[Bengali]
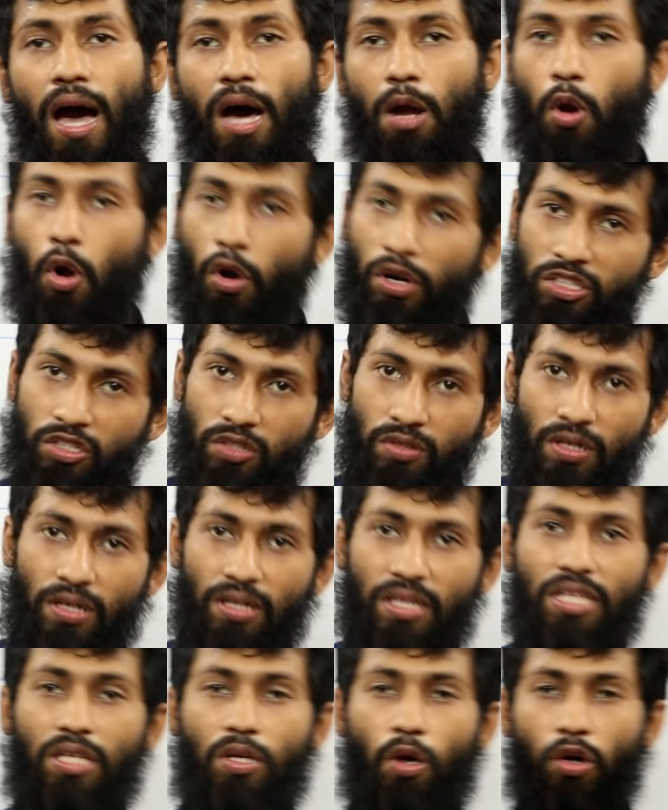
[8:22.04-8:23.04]
আর হরিজন্টাল
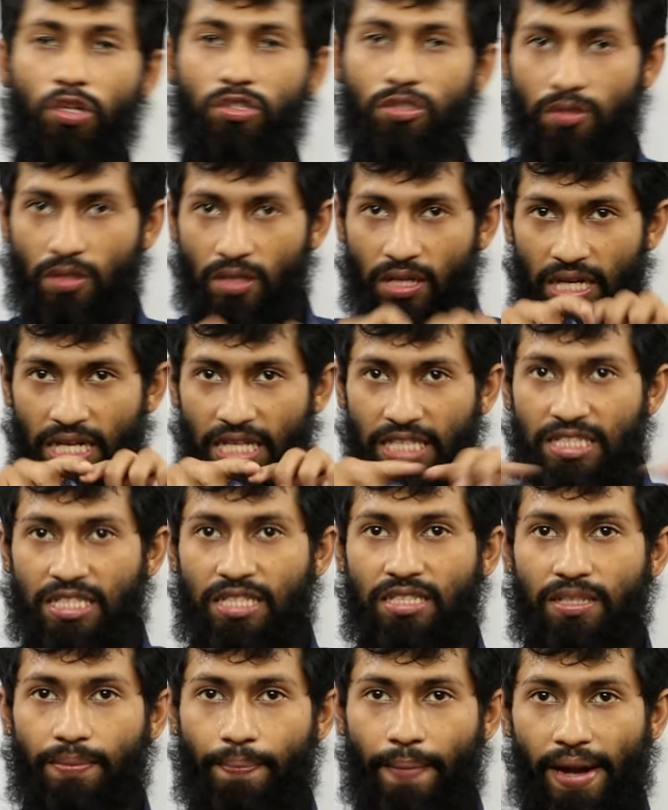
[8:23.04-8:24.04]
কি হরিজন্টাল
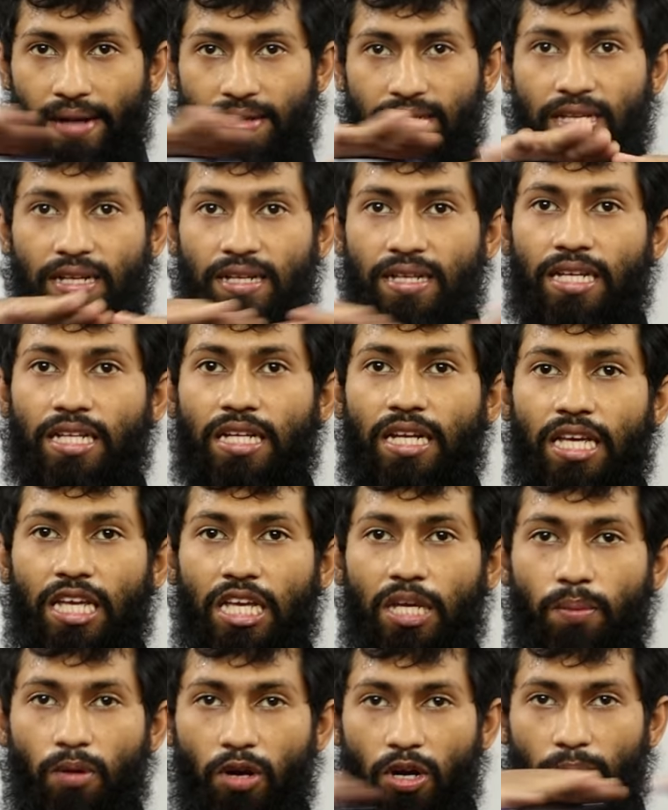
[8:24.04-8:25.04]
এইচের যে প্যাড থাকে এটা
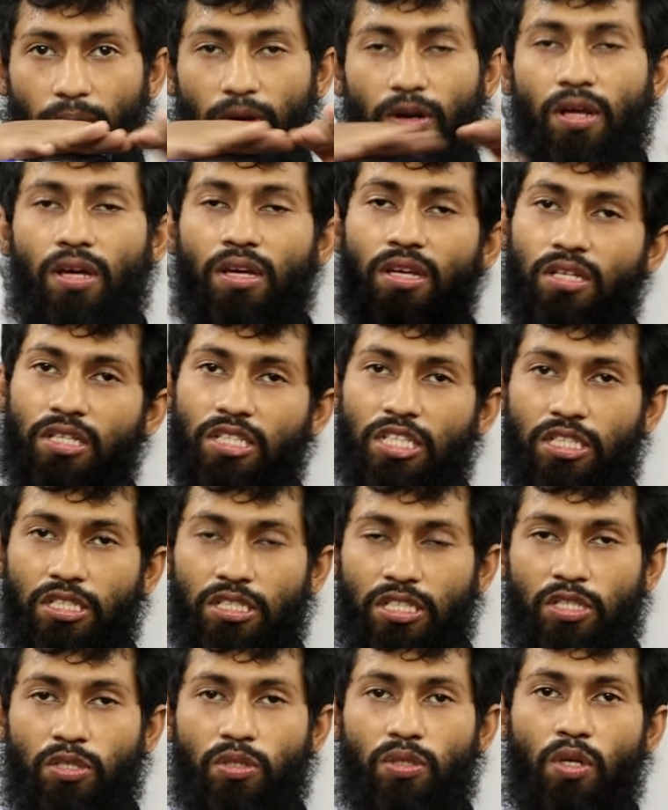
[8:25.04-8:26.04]
এ বরাবর
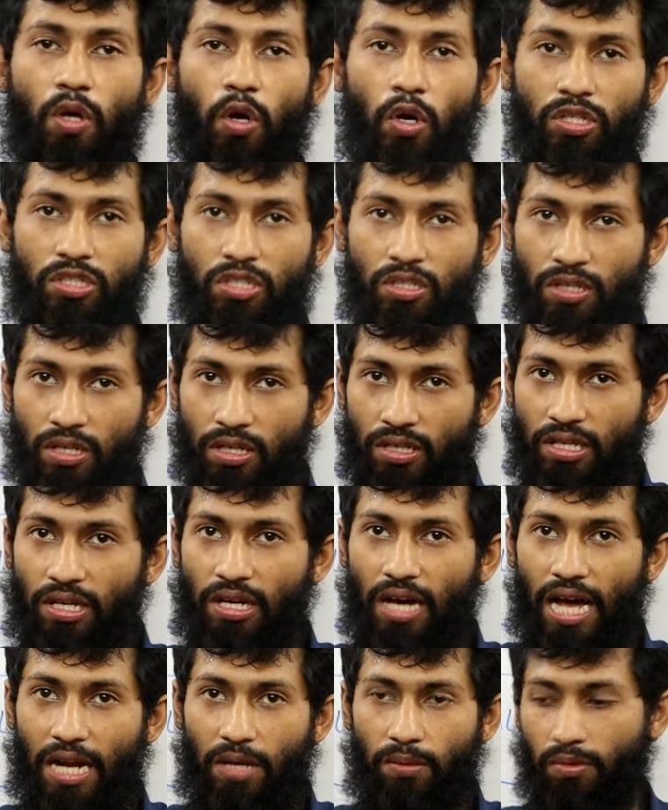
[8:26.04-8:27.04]
সেজন্য হরিজন্টালটা
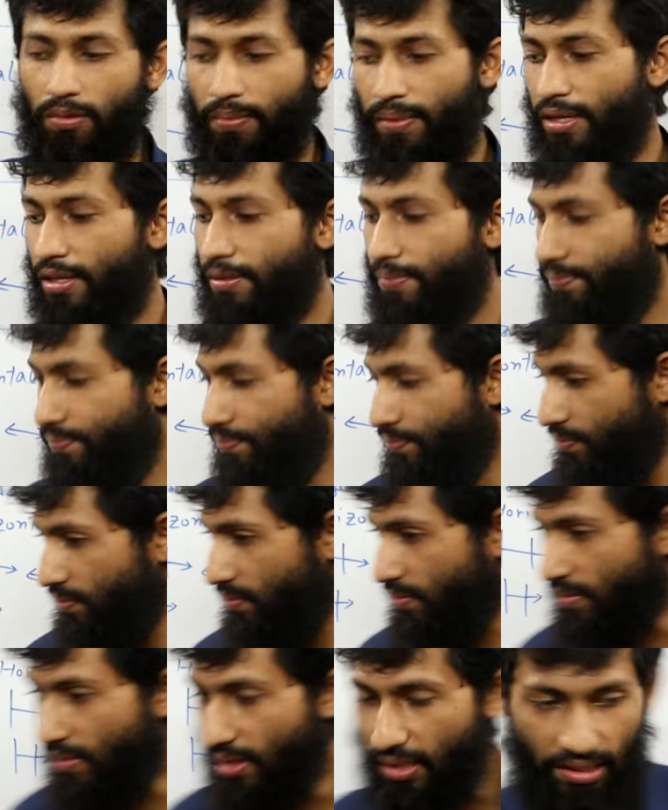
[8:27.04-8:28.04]
আনুভূমিক
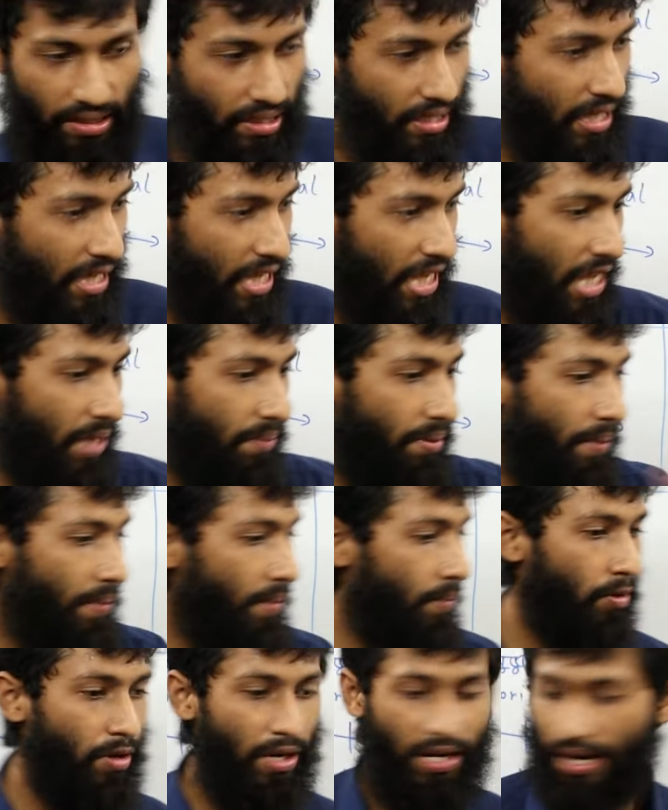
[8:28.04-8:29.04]
এইভাবে
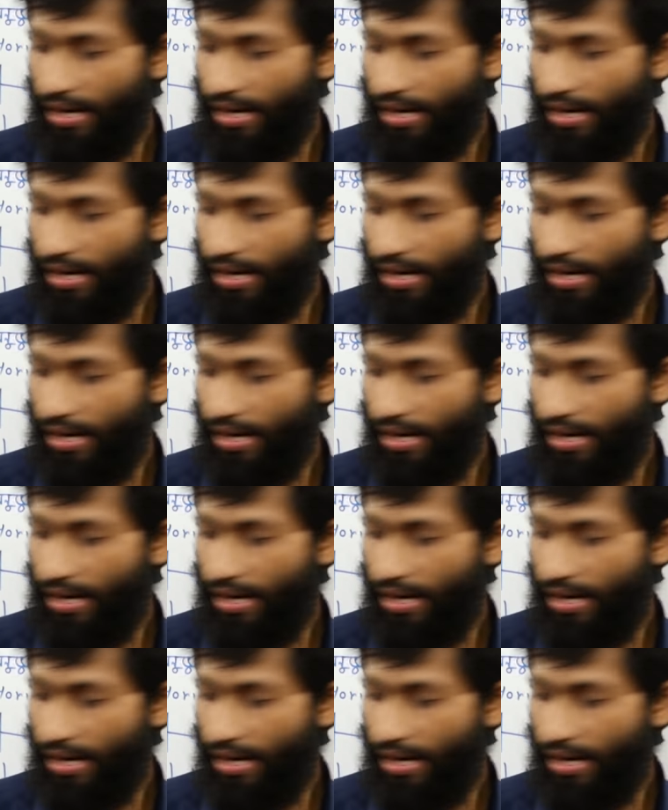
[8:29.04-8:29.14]
মনে